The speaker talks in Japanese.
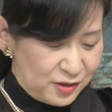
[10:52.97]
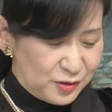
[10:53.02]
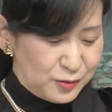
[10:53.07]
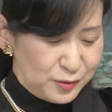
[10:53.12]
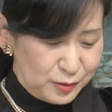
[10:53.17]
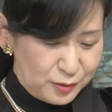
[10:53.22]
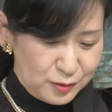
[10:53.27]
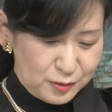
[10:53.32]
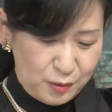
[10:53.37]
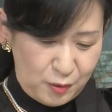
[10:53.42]
い
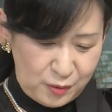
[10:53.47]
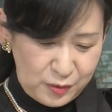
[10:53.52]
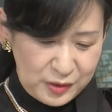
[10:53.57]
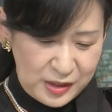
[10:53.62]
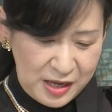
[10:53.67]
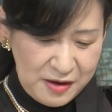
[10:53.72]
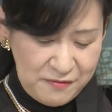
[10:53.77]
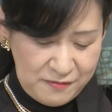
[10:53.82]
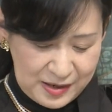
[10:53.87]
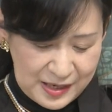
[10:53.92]
くの
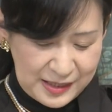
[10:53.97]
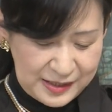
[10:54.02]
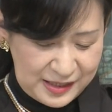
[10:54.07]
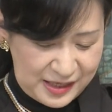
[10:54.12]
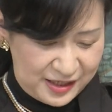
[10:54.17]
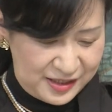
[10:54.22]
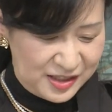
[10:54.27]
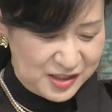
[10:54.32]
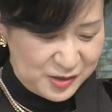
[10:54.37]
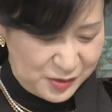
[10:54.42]
では
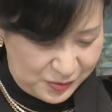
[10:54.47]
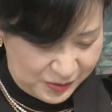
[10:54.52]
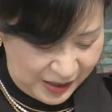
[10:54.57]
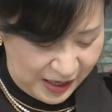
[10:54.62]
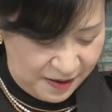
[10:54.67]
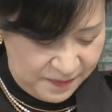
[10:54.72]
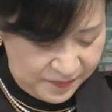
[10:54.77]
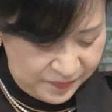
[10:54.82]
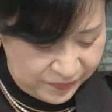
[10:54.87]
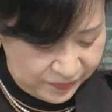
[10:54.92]
ないでしょう
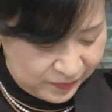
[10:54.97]
か。